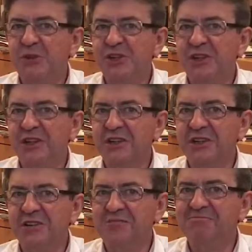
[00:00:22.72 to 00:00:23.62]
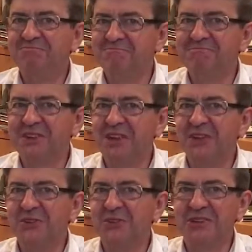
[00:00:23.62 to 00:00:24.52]
générique, c'est
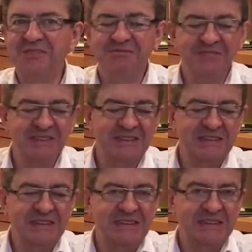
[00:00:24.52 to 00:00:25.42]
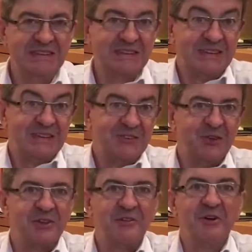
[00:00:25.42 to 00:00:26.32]
quelque chose, hein
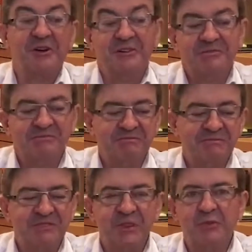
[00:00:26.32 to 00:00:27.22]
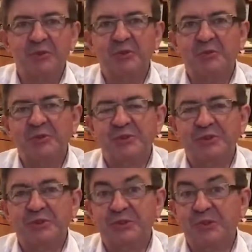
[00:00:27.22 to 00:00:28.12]
Forcément, c'est de plus en
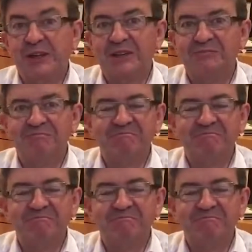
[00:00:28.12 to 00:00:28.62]
plus euh, swag.